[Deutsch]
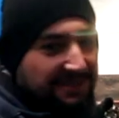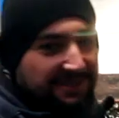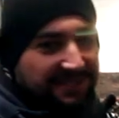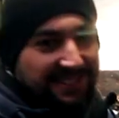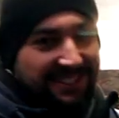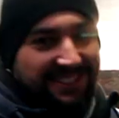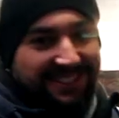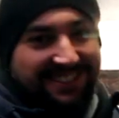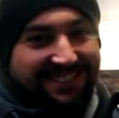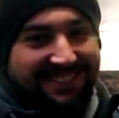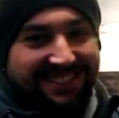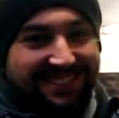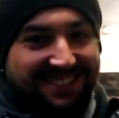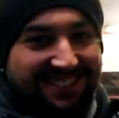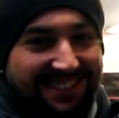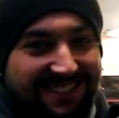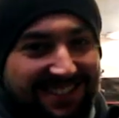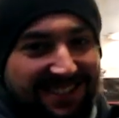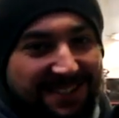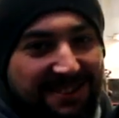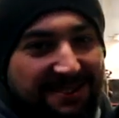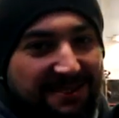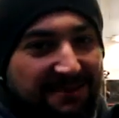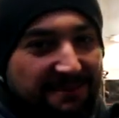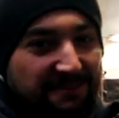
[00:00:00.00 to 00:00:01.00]
Rafet.
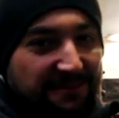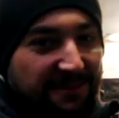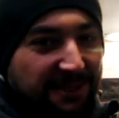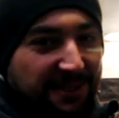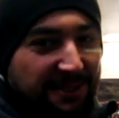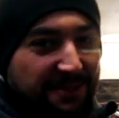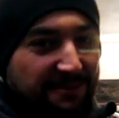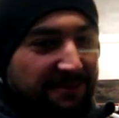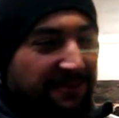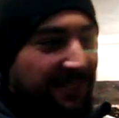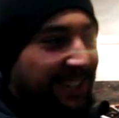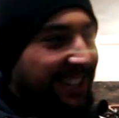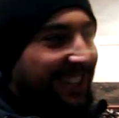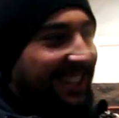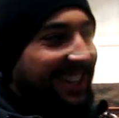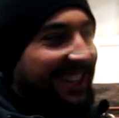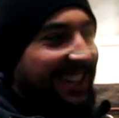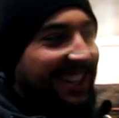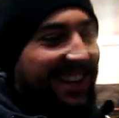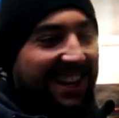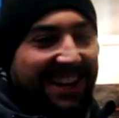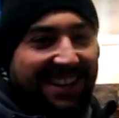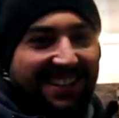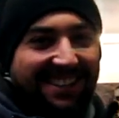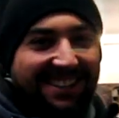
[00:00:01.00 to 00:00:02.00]
Ja. Bin im
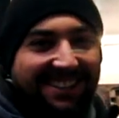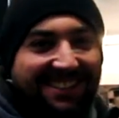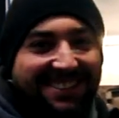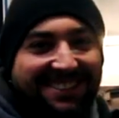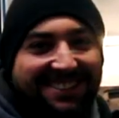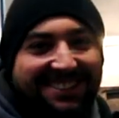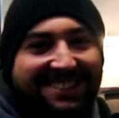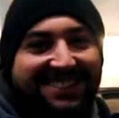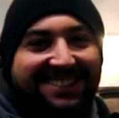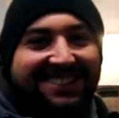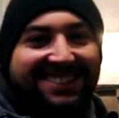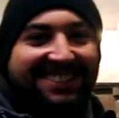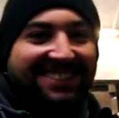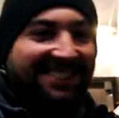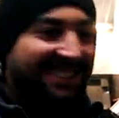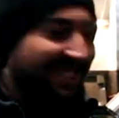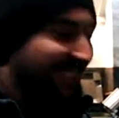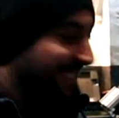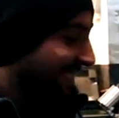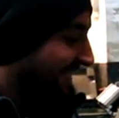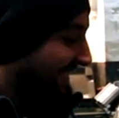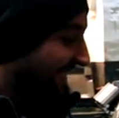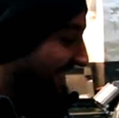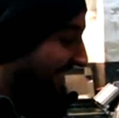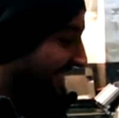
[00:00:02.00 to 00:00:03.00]
dritten Lehrjahr.
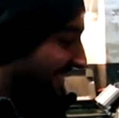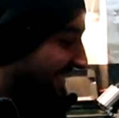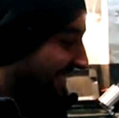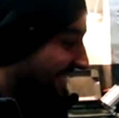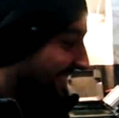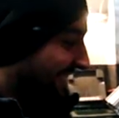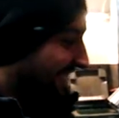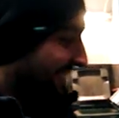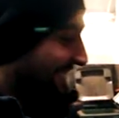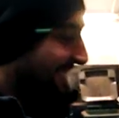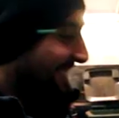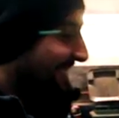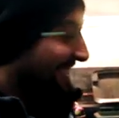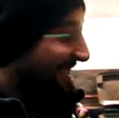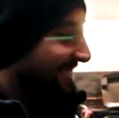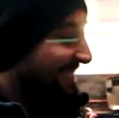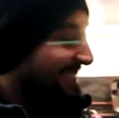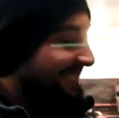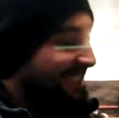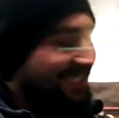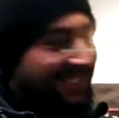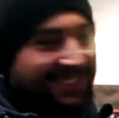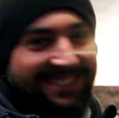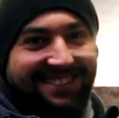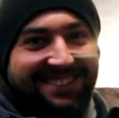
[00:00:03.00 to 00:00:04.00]
Ja.
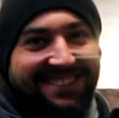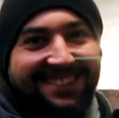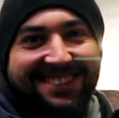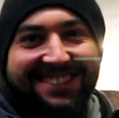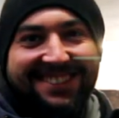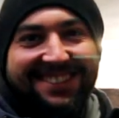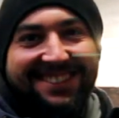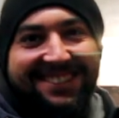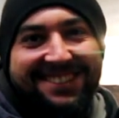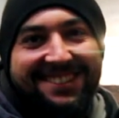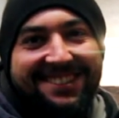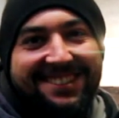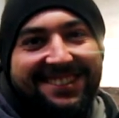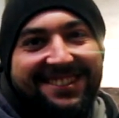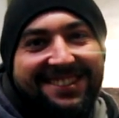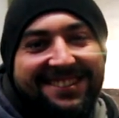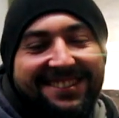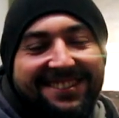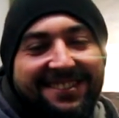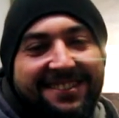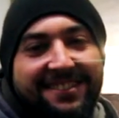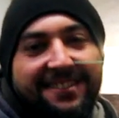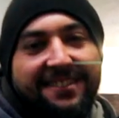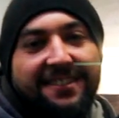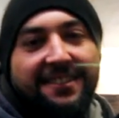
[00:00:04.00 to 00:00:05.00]
Sag, sag
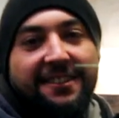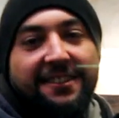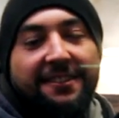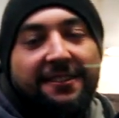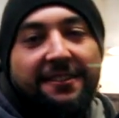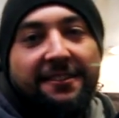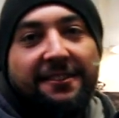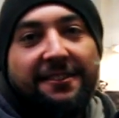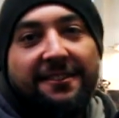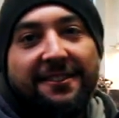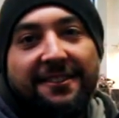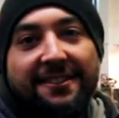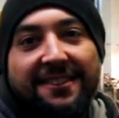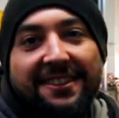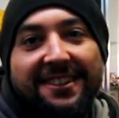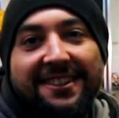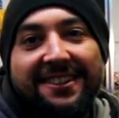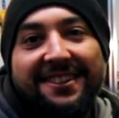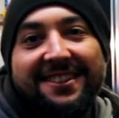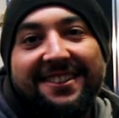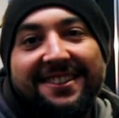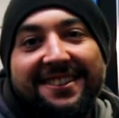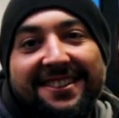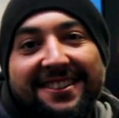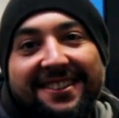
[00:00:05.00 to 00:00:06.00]
mal eins, Rafet.
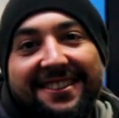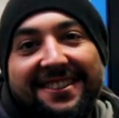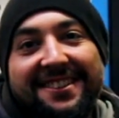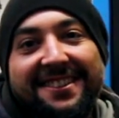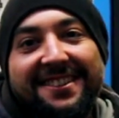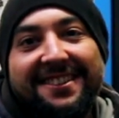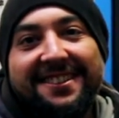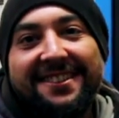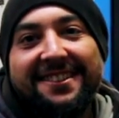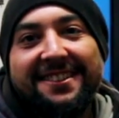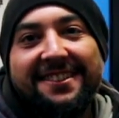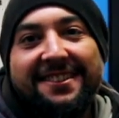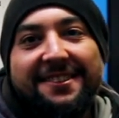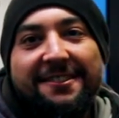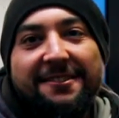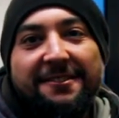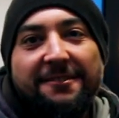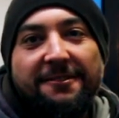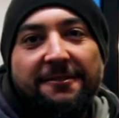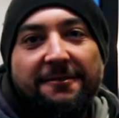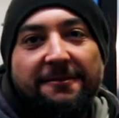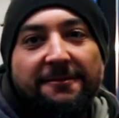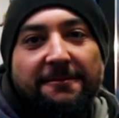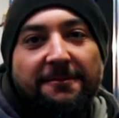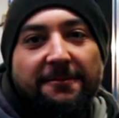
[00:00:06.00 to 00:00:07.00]
Ja.
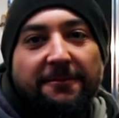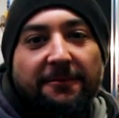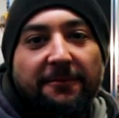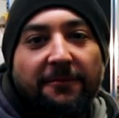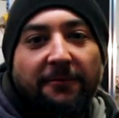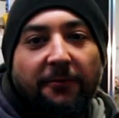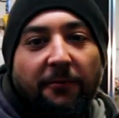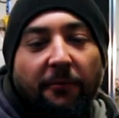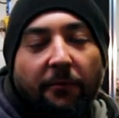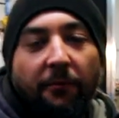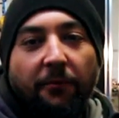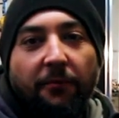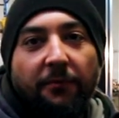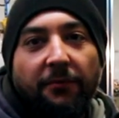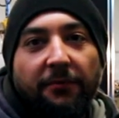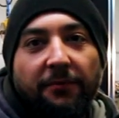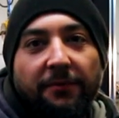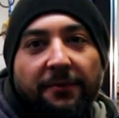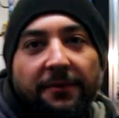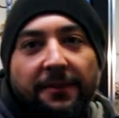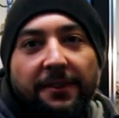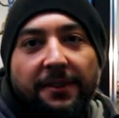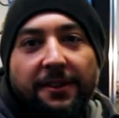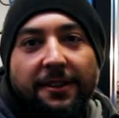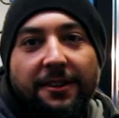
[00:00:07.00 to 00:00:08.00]
Also, du,
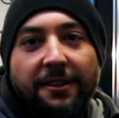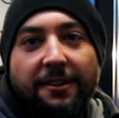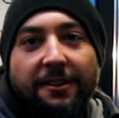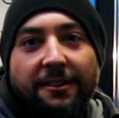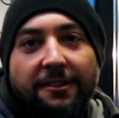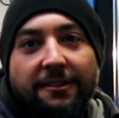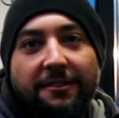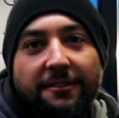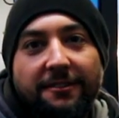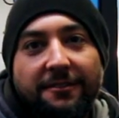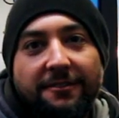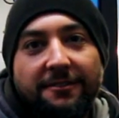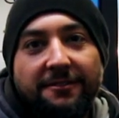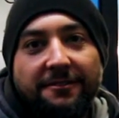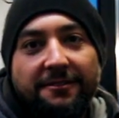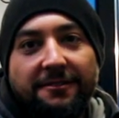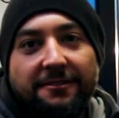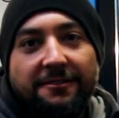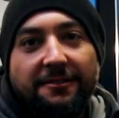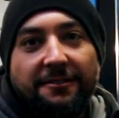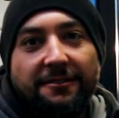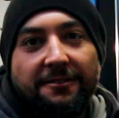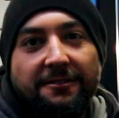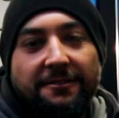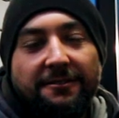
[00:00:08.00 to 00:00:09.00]
du, also ich muss ja
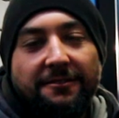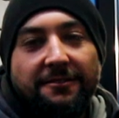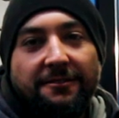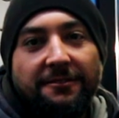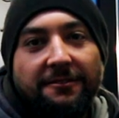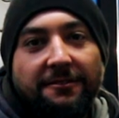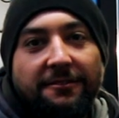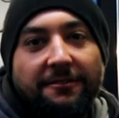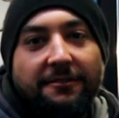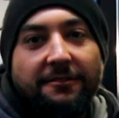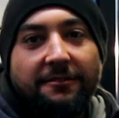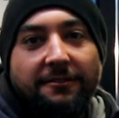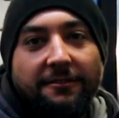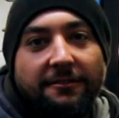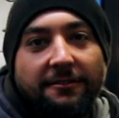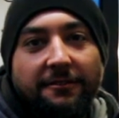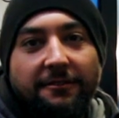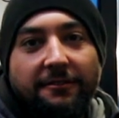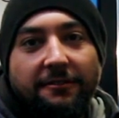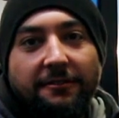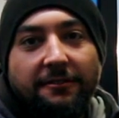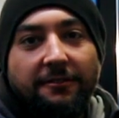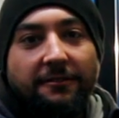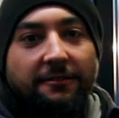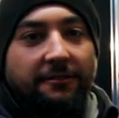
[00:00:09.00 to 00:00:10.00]
dazu sagen, Rafet kann
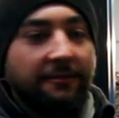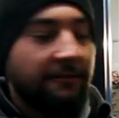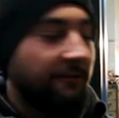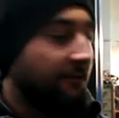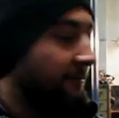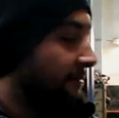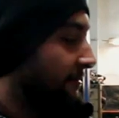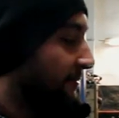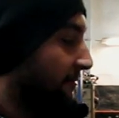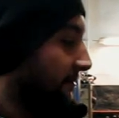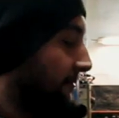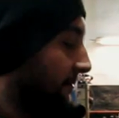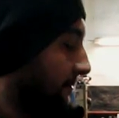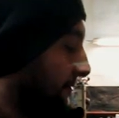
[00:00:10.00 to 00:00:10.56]
vieles. Ne?